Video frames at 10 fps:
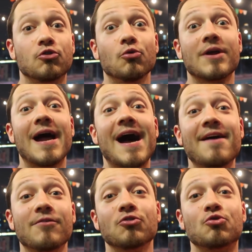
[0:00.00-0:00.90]
Donc,
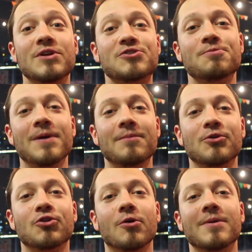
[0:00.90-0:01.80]
avant tous les
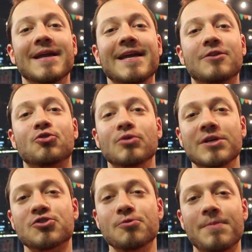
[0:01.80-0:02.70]
superbes temples et tous
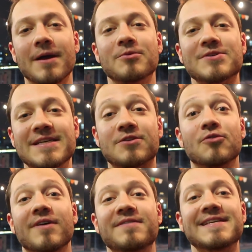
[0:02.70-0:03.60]
les superbes sites
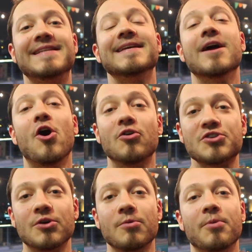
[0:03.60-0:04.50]
qu'on va visiter
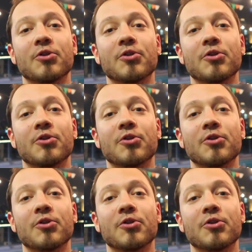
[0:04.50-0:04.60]
ensemble